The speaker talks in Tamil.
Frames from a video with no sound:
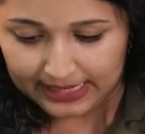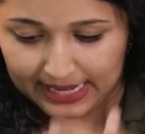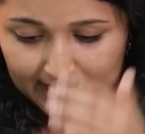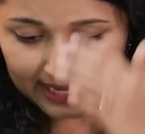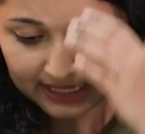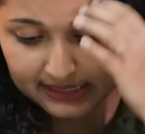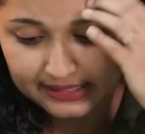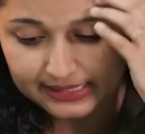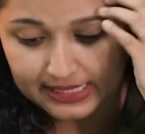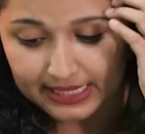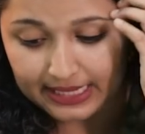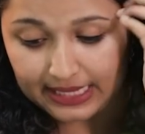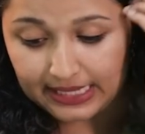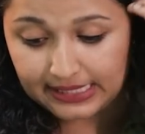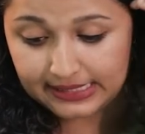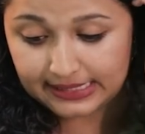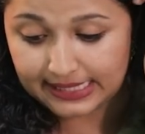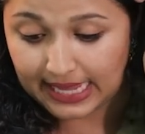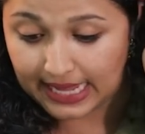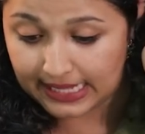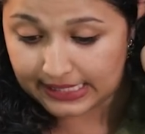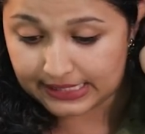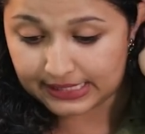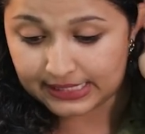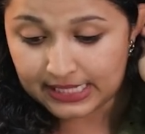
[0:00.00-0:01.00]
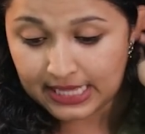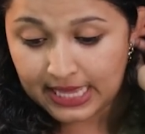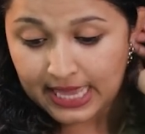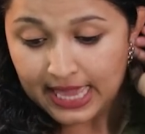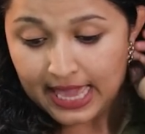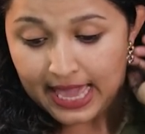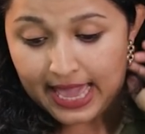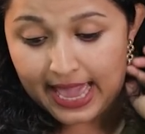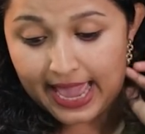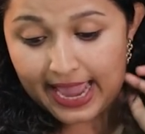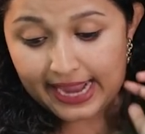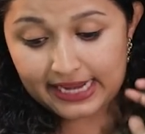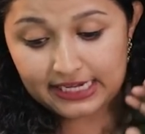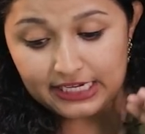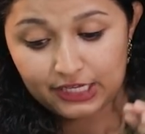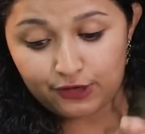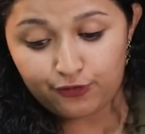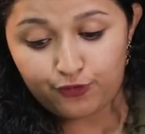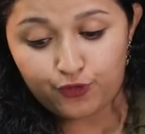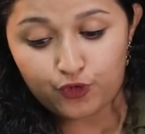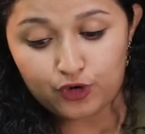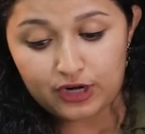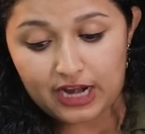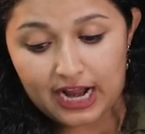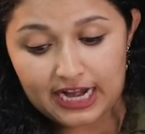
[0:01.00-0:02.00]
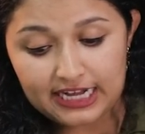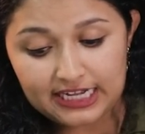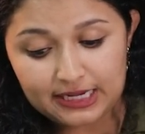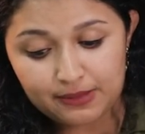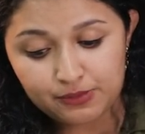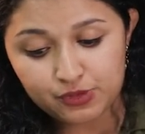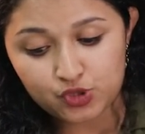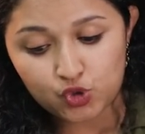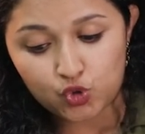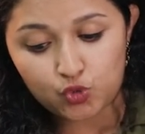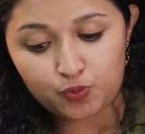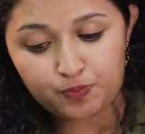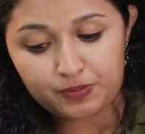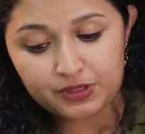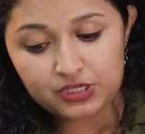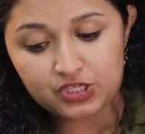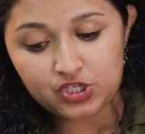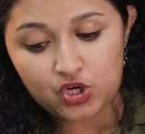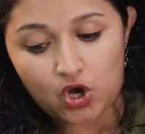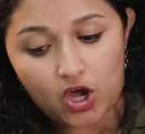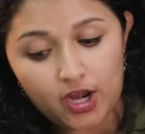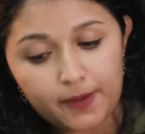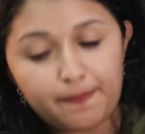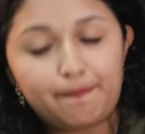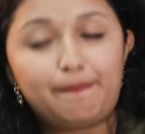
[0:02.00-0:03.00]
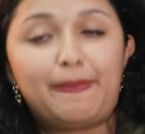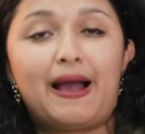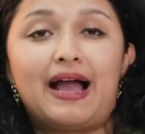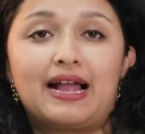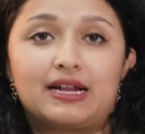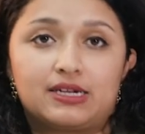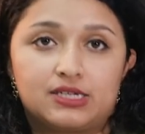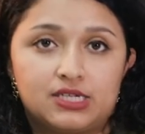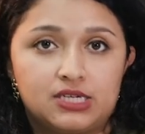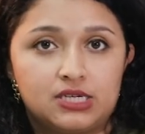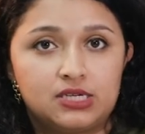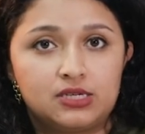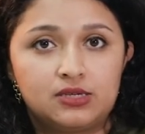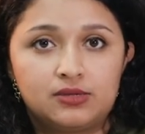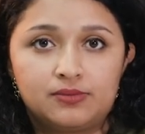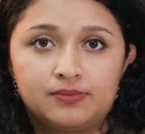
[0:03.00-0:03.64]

நெக்ஸ்ட் திங் இஸ் எஸ் எனி ஃபுட் ஐட்டம்ஸ் ஓப்பன்ட் ஆர் பேக்ட்